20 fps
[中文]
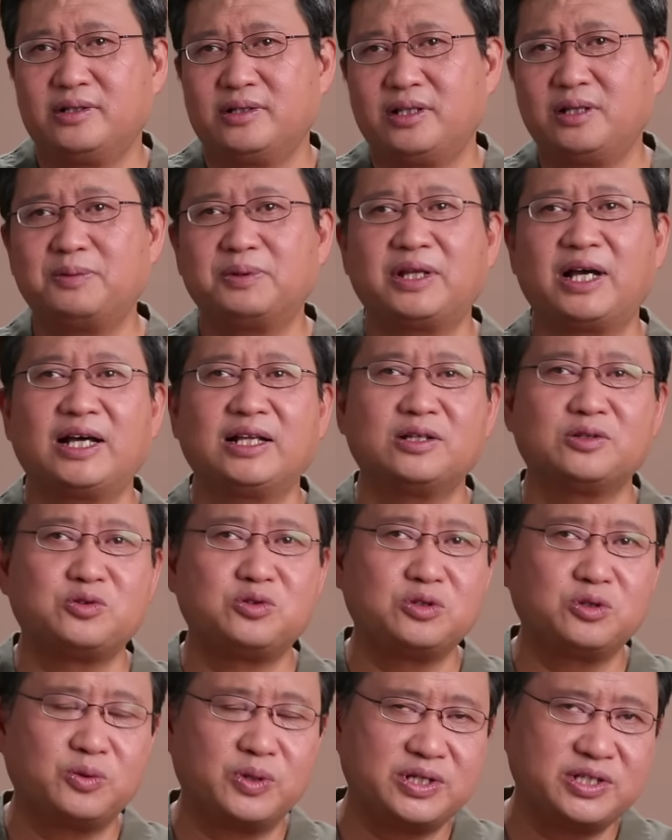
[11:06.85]
那么他的
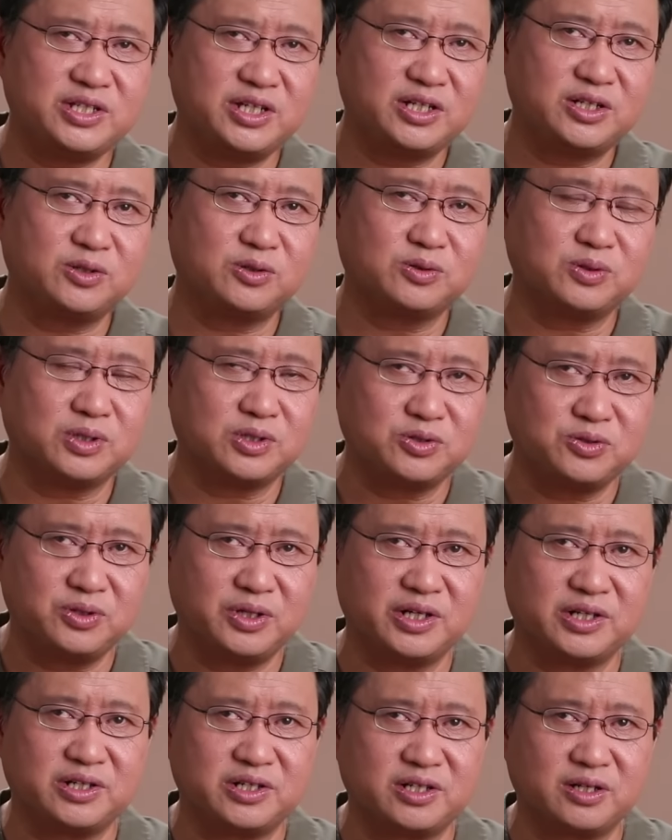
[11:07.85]
军官接受过的
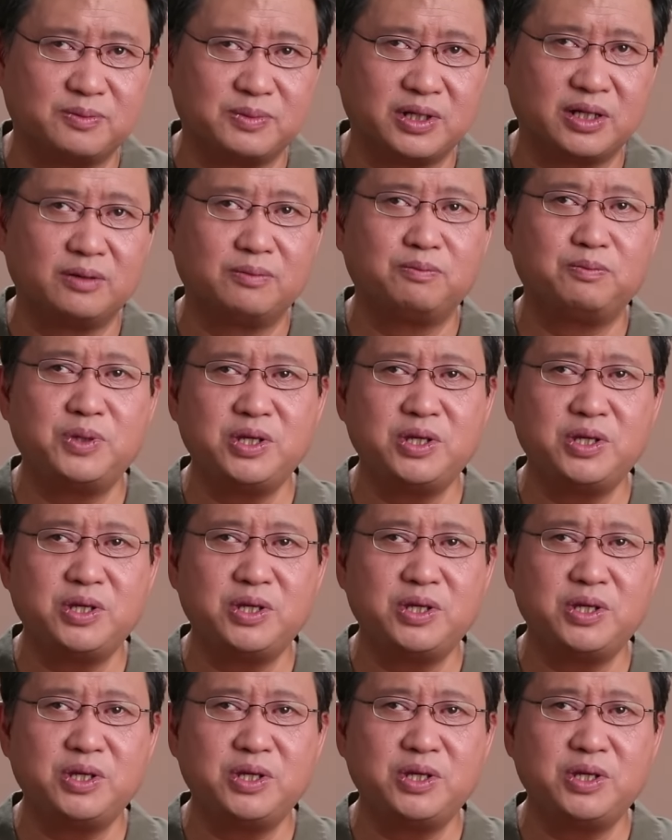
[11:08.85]
训练是什么呢？